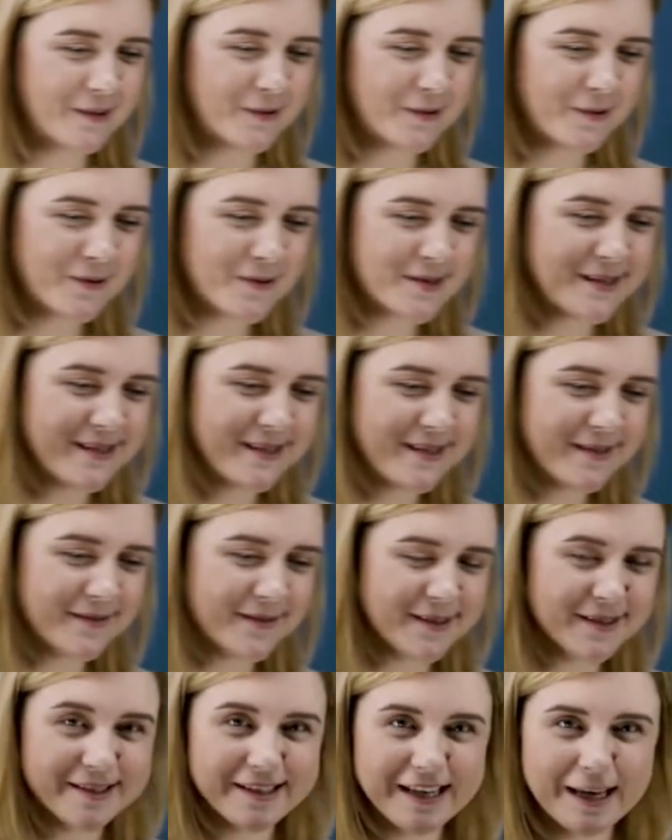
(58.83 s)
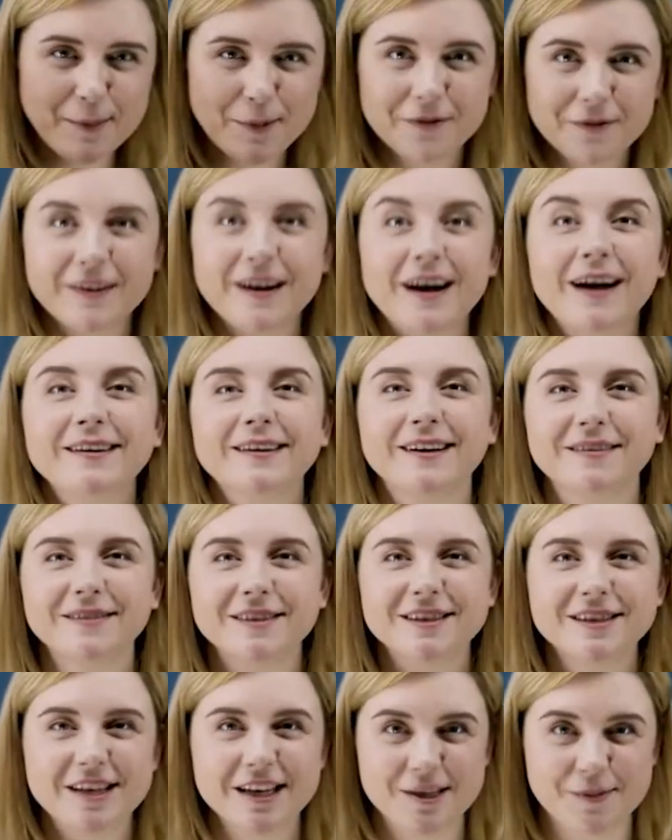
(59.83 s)
То есть вы сами в кадре, вы
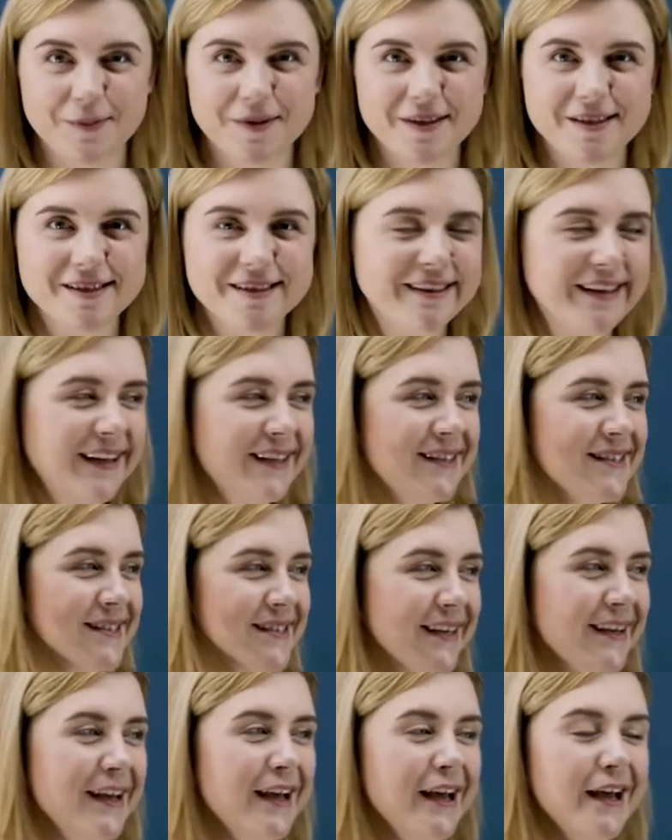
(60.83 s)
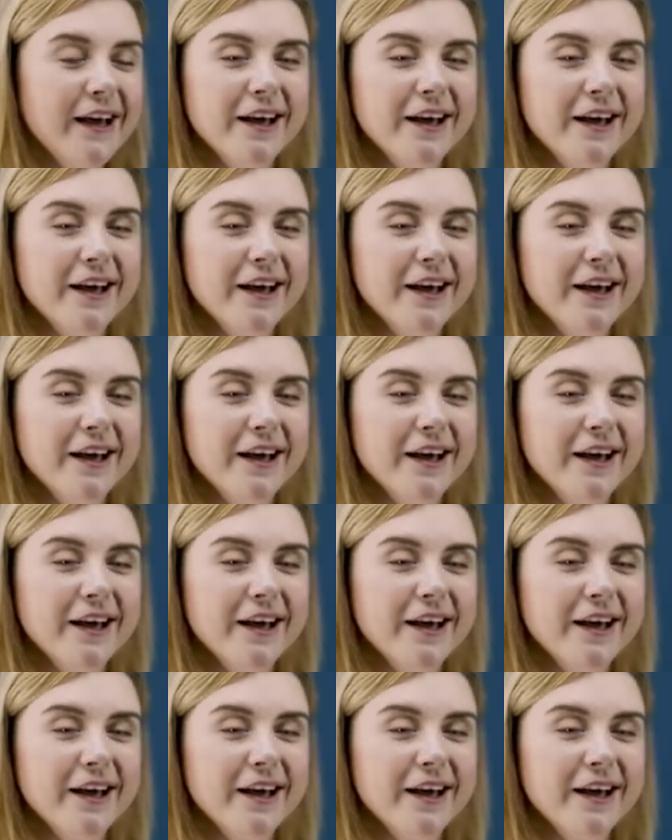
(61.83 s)
часть презентации,